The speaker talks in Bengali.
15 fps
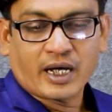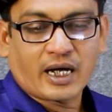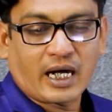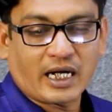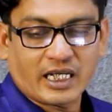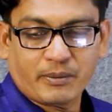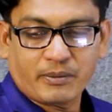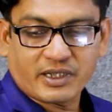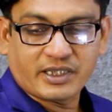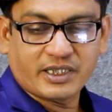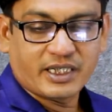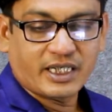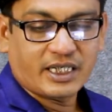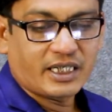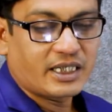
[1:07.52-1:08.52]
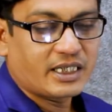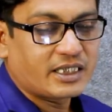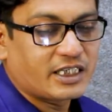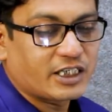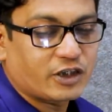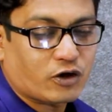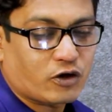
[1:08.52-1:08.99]
কাটিং মেশিনে
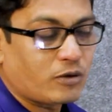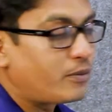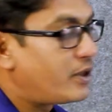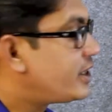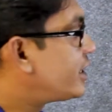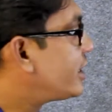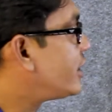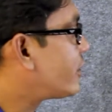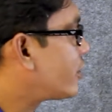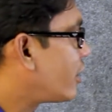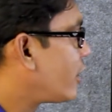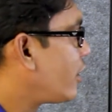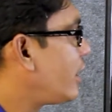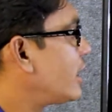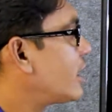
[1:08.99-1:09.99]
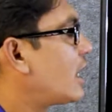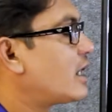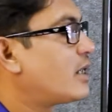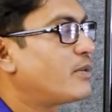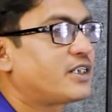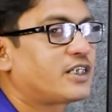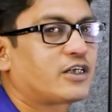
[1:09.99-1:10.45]
যে সকল মেনটেন্স করা হয় কাটিং
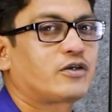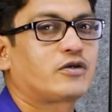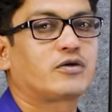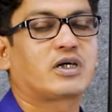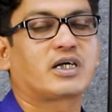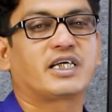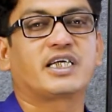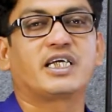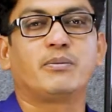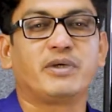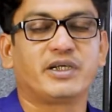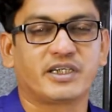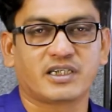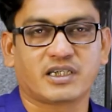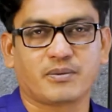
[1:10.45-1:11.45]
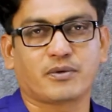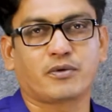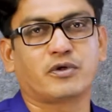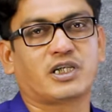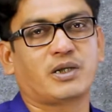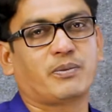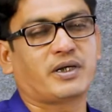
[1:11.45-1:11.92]
মেশিন সাধারণত কী কী মেনটেন্স আমরা
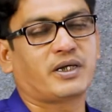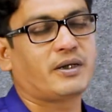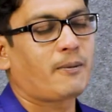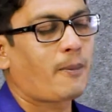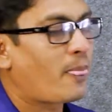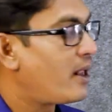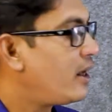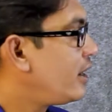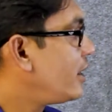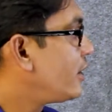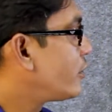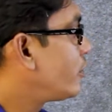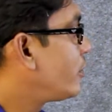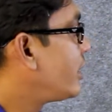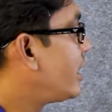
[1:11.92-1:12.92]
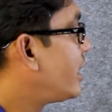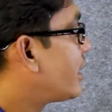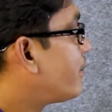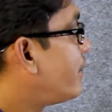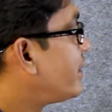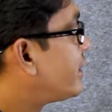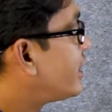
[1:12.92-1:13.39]
করতে পারি তো এই
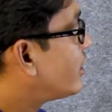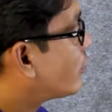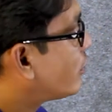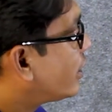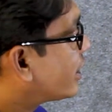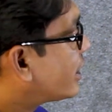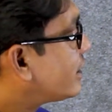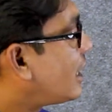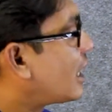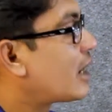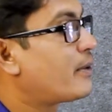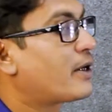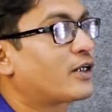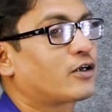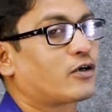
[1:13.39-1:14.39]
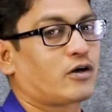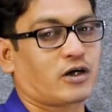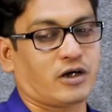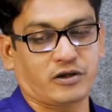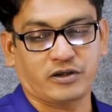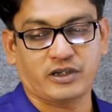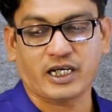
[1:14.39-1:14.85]
মেনটেন্সগুলো একটা ধারাবাহিকতা করা
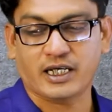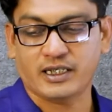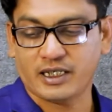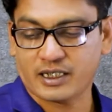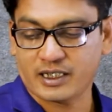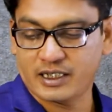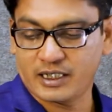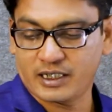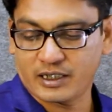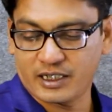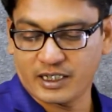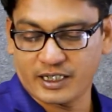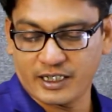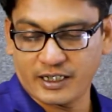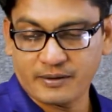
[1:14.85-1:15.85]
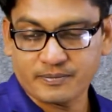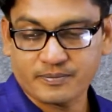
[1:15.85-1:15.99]
হয়েছে দেখা যাক কী কী কী